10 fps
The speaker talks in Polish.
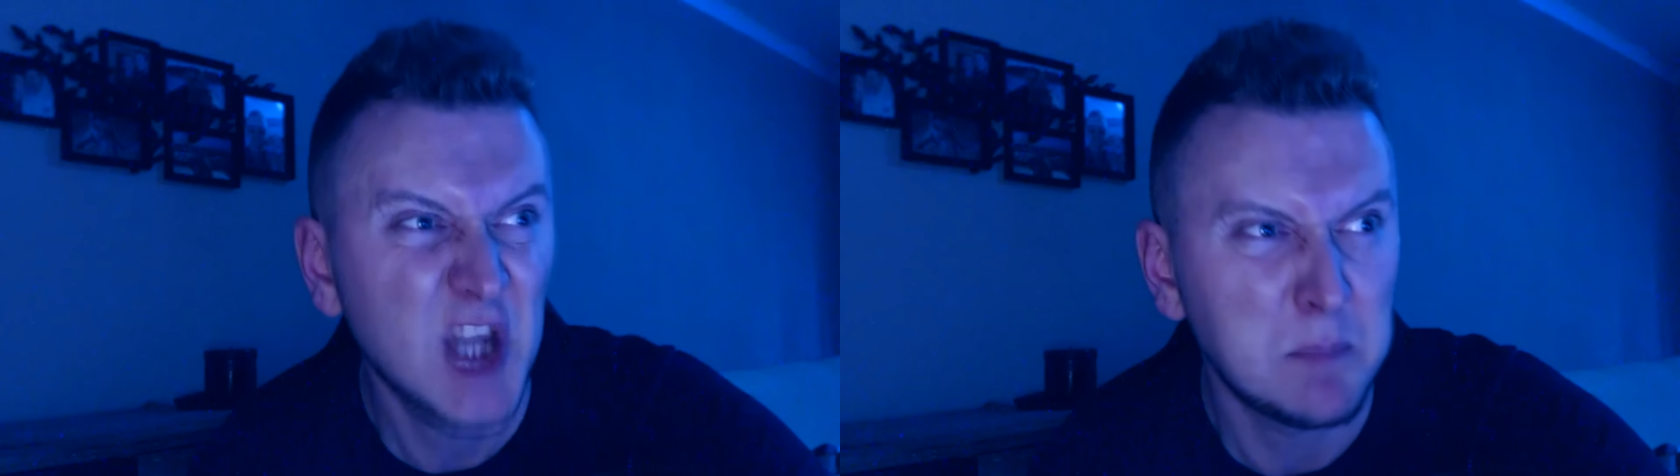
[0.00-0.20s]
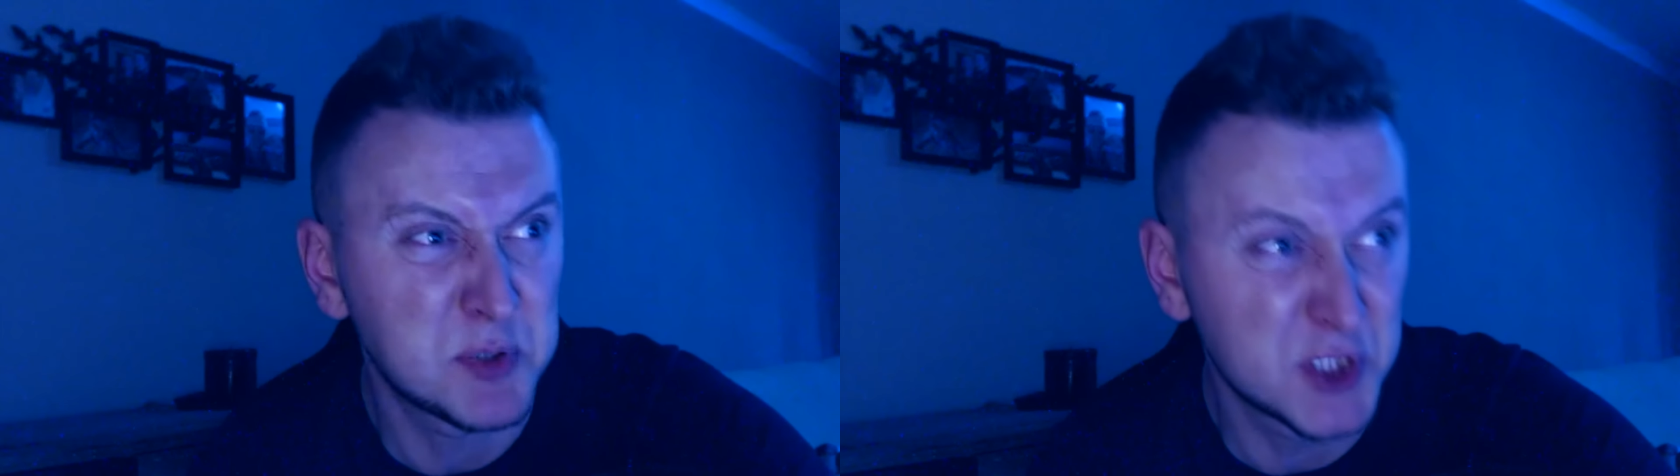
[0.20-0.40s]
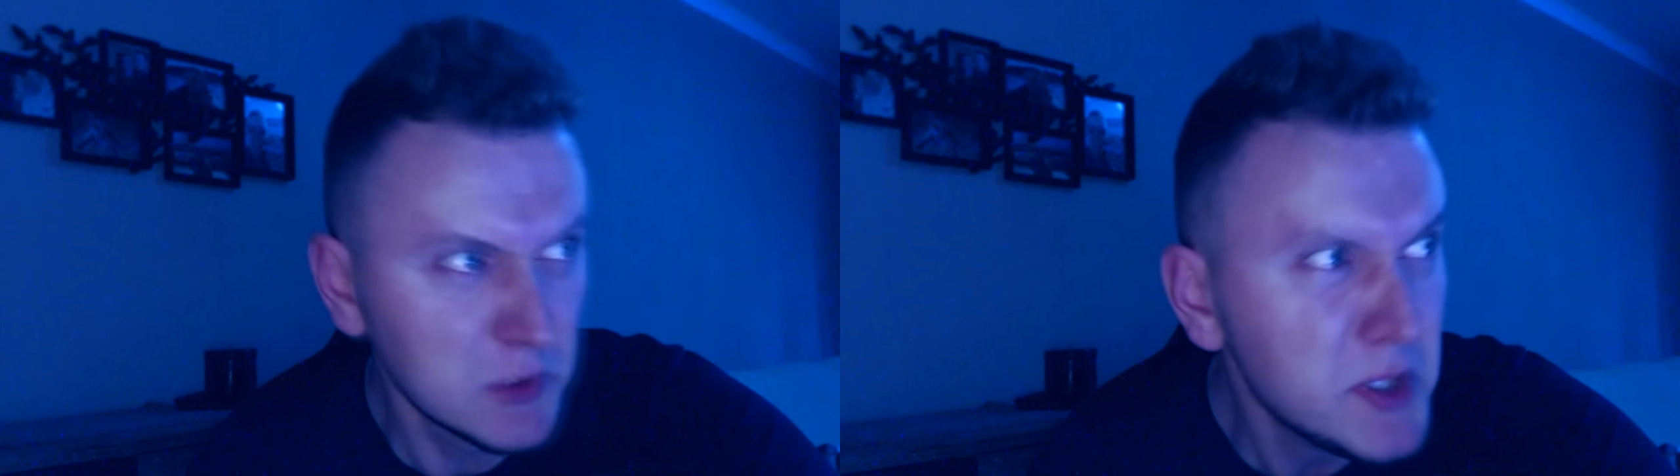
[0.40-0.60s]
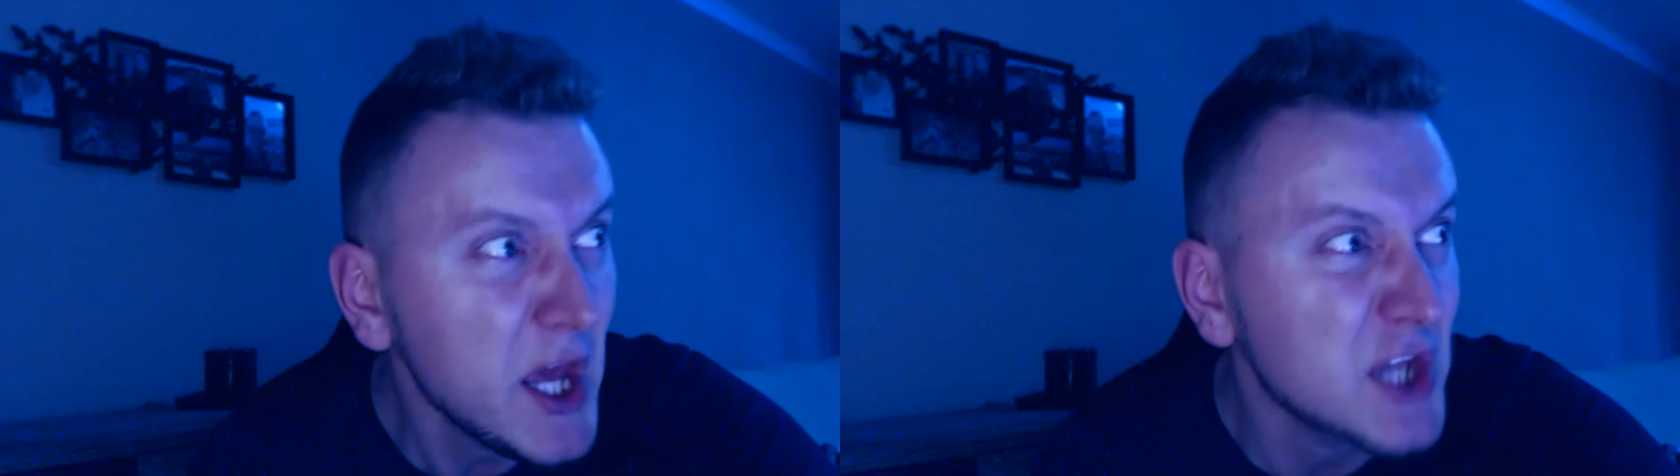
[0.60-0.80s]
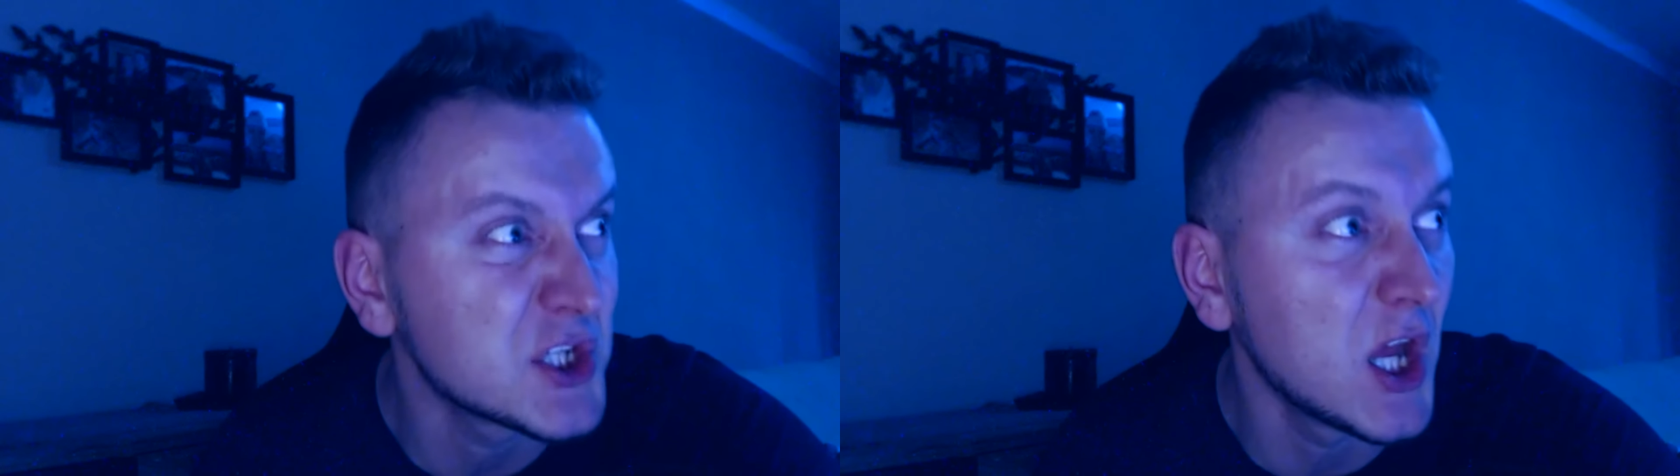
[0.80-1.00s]
za
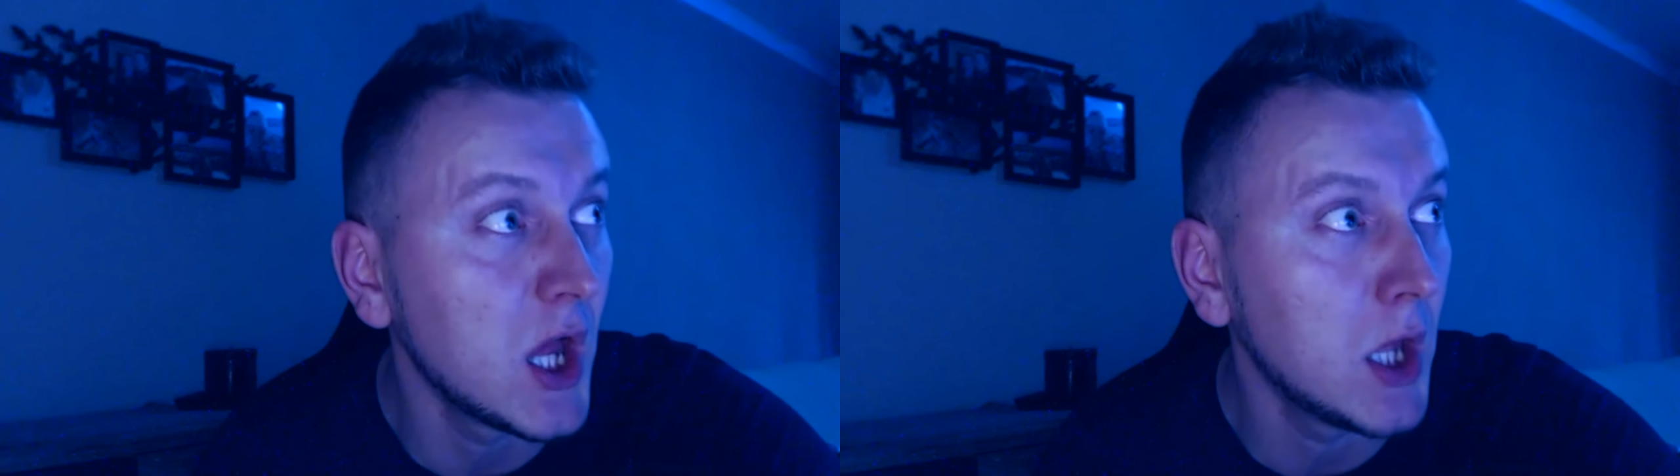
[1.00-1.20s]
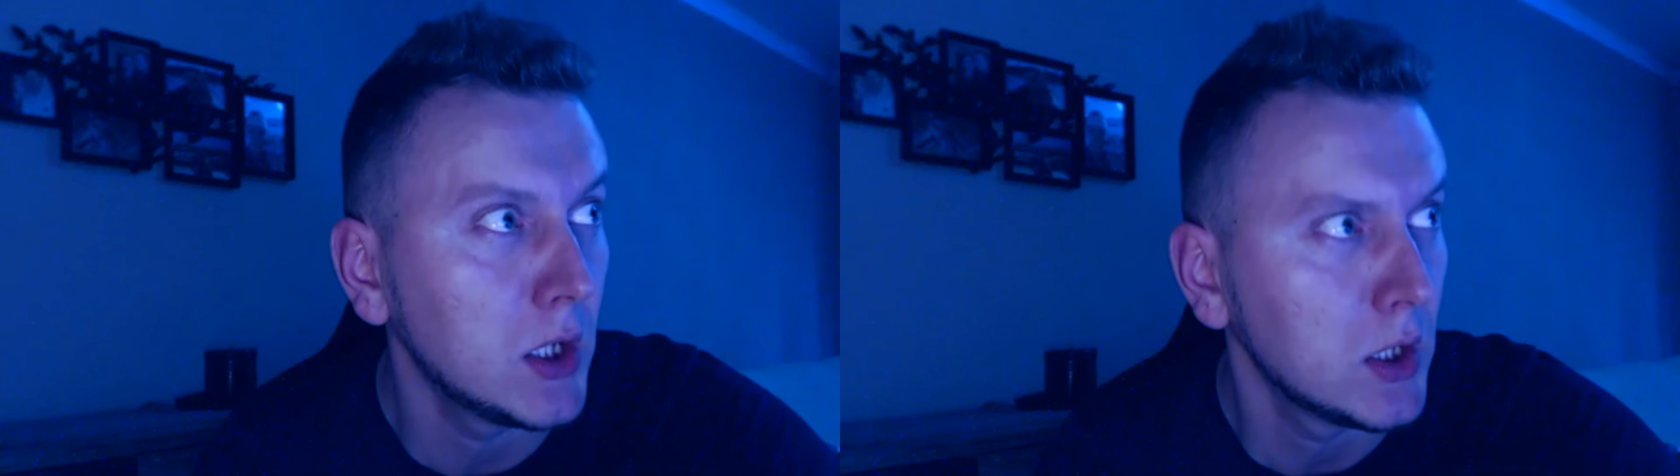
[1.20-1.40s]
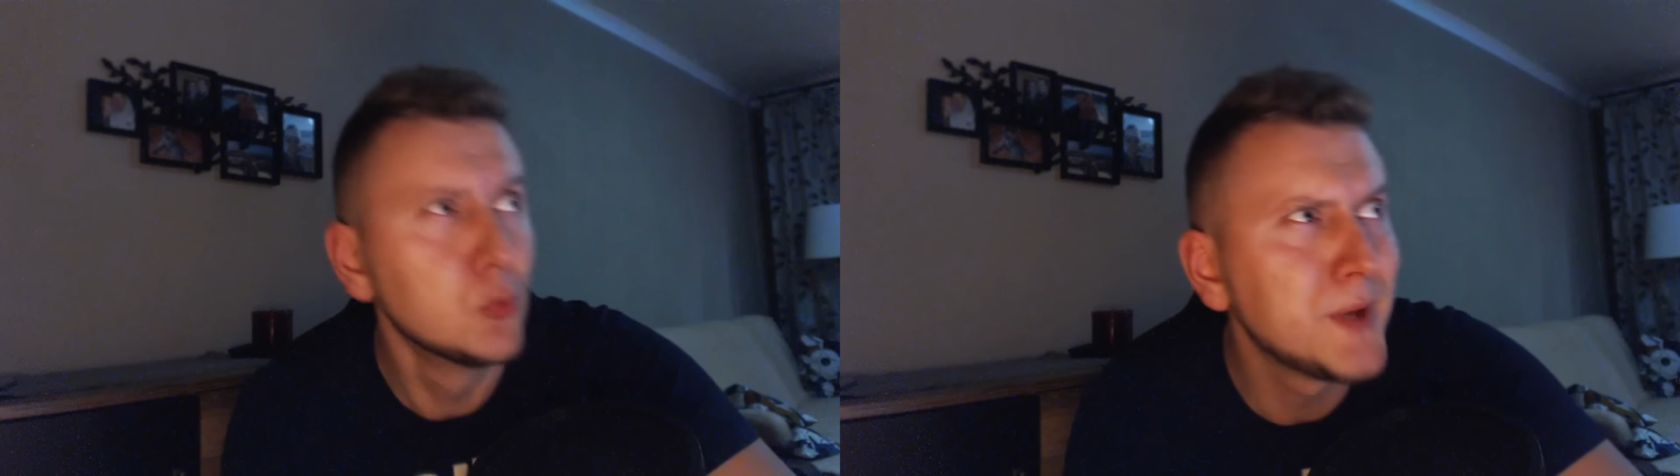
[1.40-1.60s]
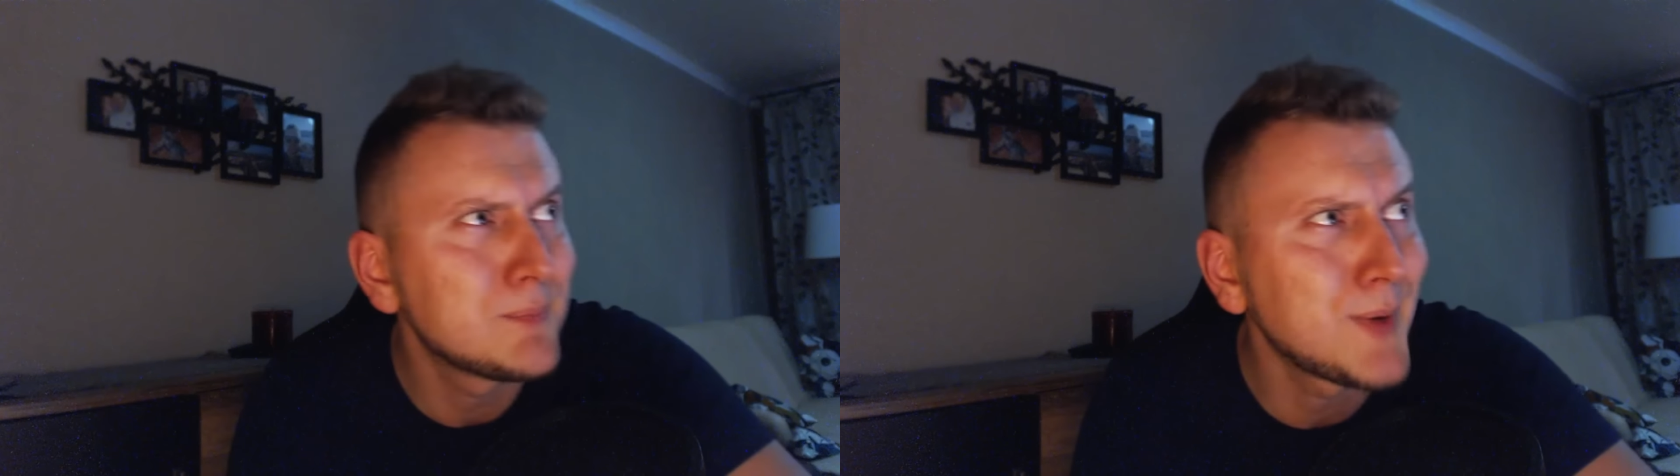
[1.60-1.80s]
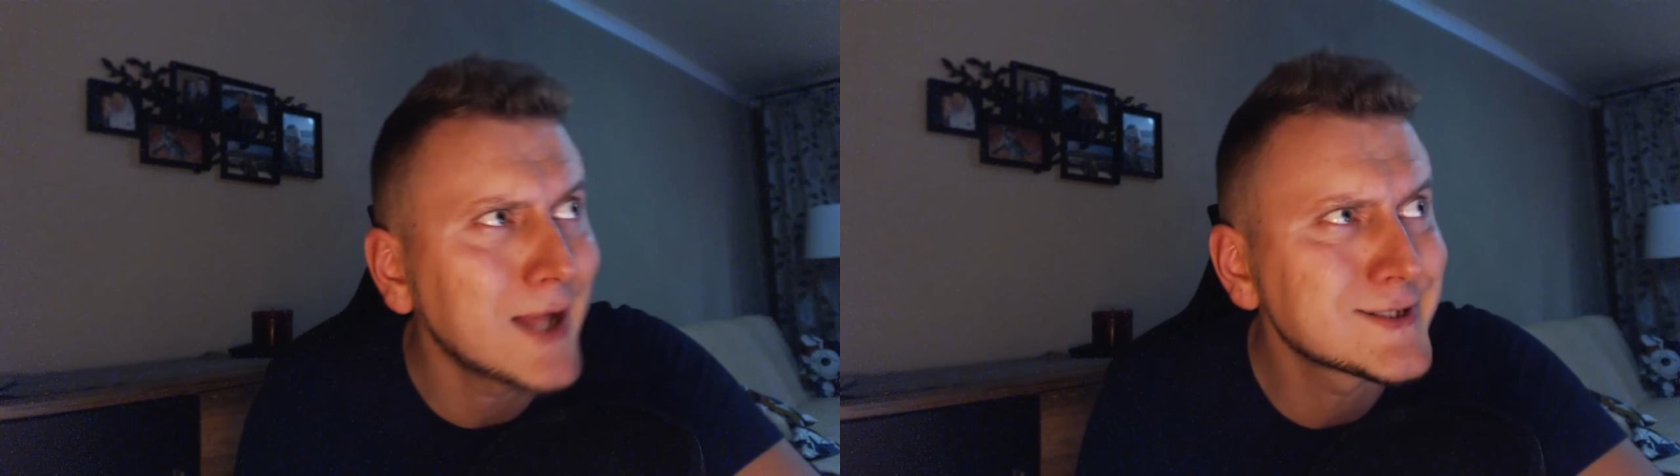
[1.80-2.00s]
przymierze!
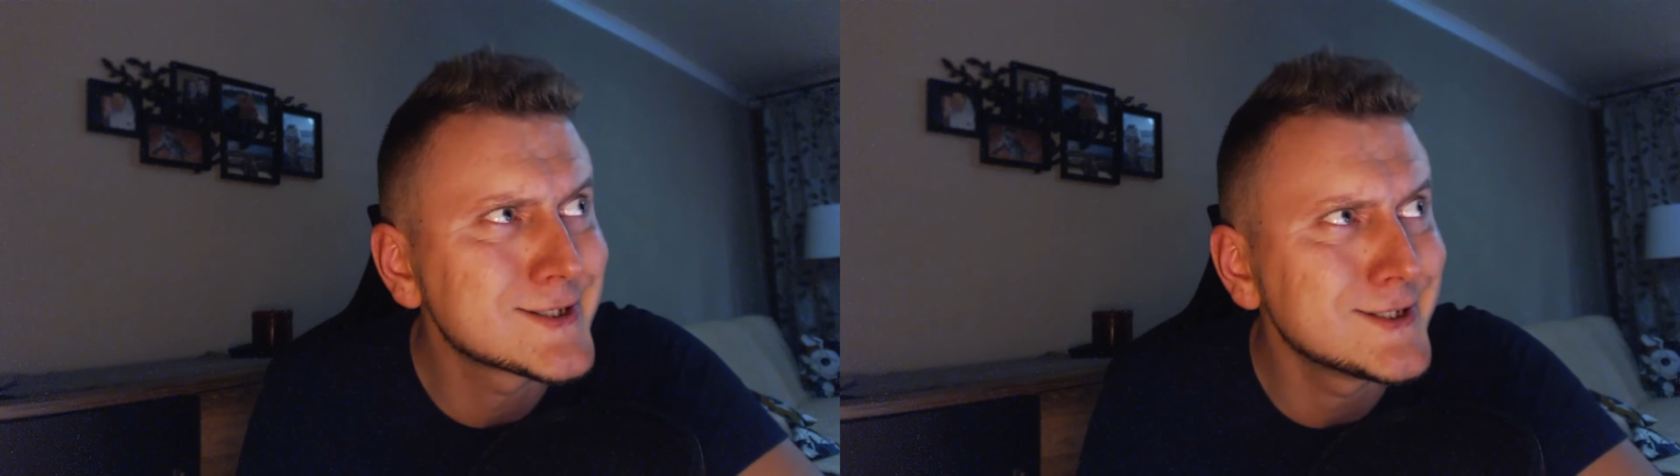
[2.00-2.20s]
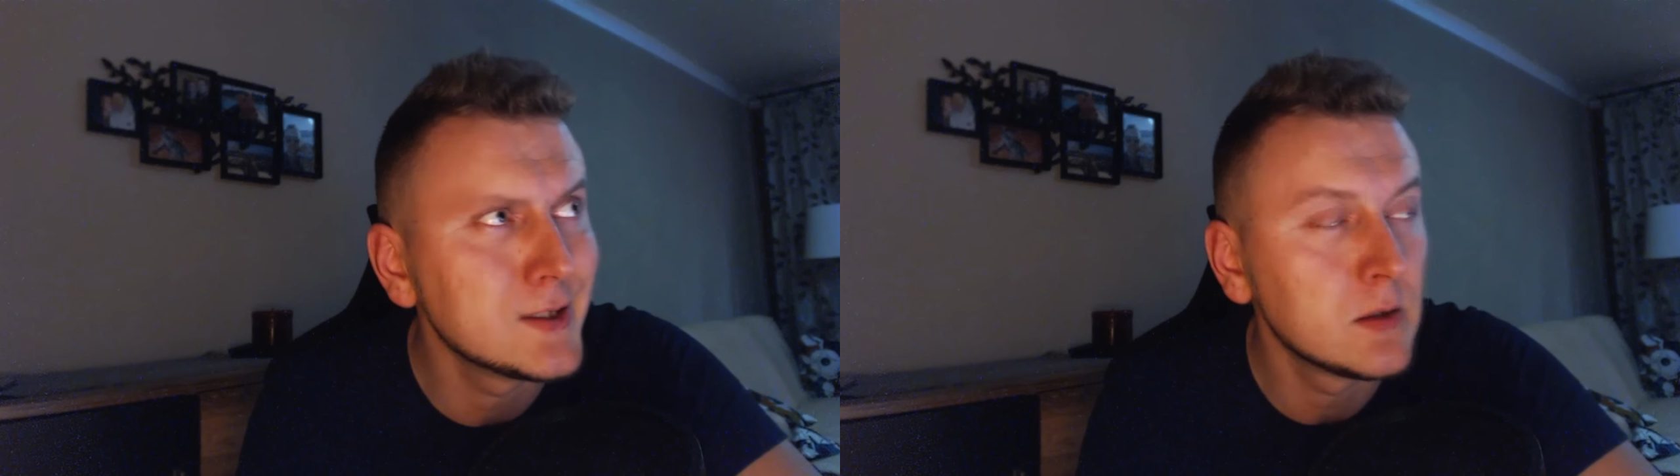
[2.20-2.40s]
Lubię placki!